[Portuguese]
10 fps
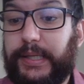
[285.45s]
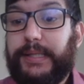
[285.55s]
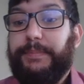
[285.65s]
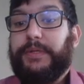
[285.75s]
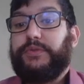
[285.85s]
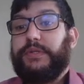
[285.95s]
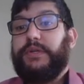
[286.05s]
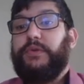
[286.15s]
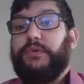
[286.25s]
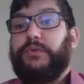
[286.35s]
que essa pessoa
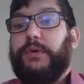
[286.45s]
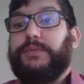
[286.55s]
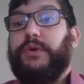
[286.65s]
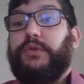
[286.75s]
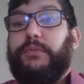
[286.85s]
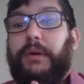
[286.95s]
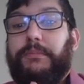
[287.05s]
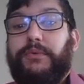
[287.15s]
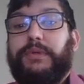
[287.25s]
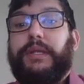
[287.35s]
se encontrou, pessoal. Tomou uma
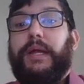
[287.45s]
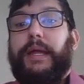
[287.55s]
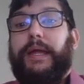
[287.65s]
multa,